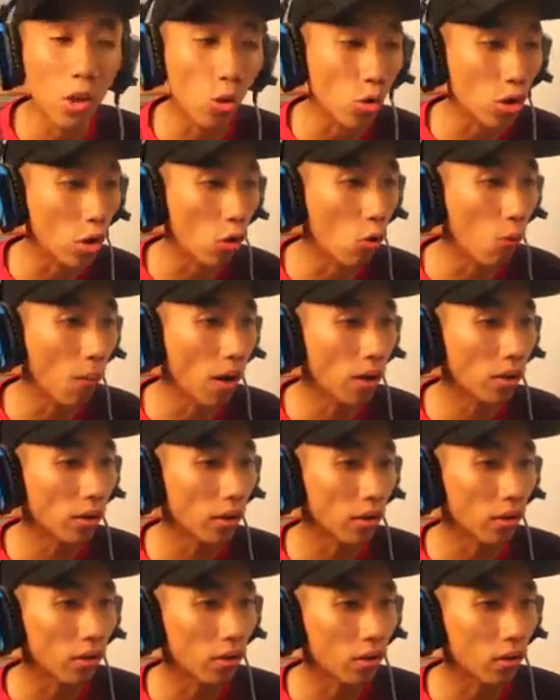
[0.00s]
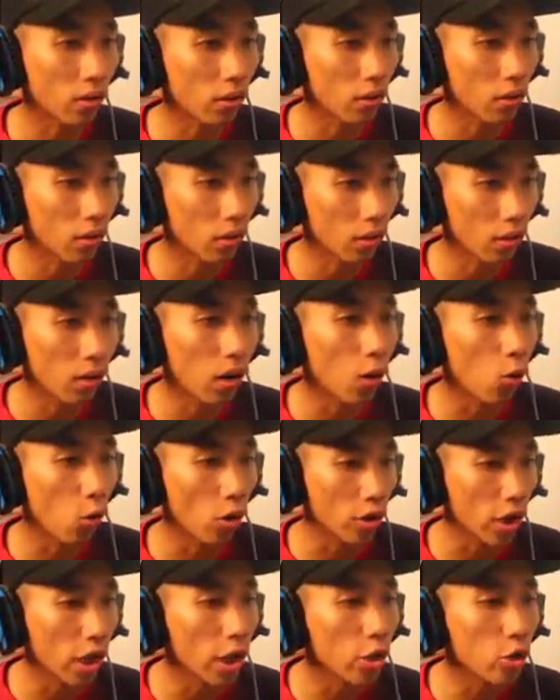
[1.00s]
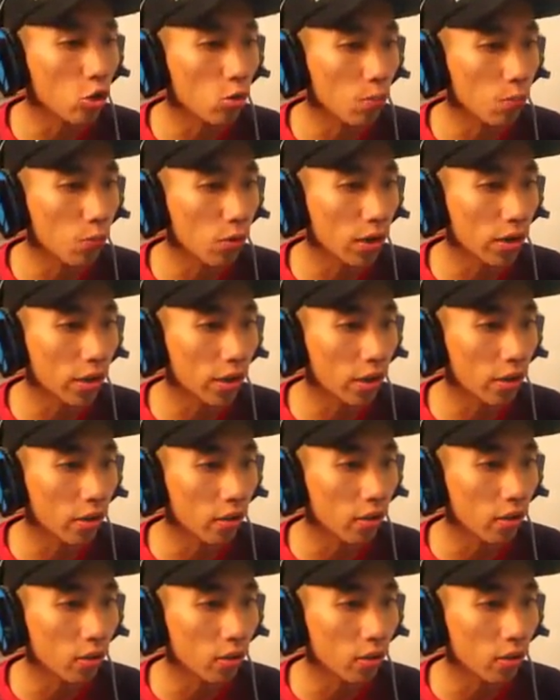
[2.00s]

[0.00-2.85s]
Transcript: jago-jago banget. Enggak, gua nyanyi cupu anjing.